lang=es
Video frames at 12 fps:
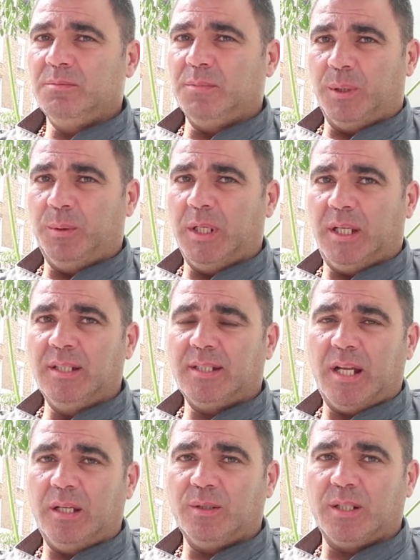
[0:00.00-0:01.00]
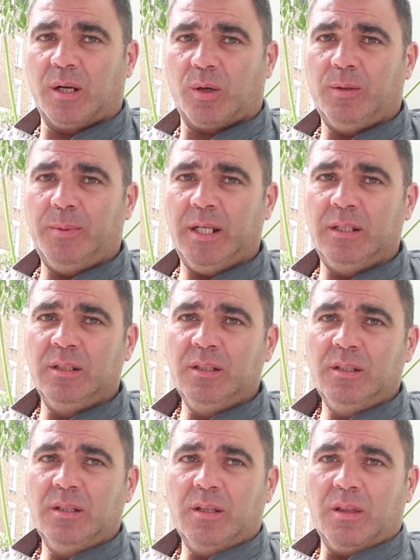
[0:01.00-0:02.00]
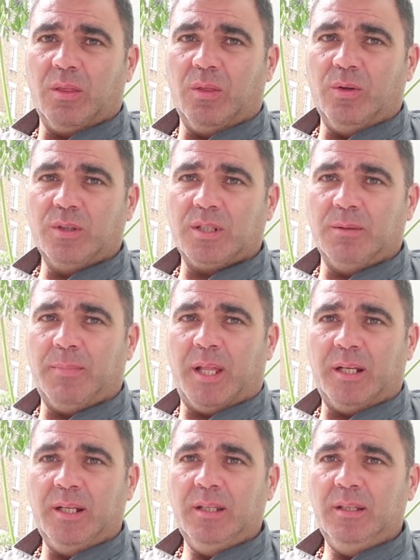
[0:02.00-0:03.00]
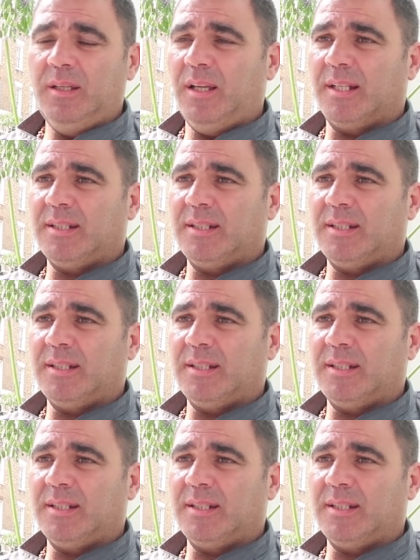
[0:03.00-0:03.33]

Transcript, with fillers: Viví 15 años en Roma, 2 en Madrid y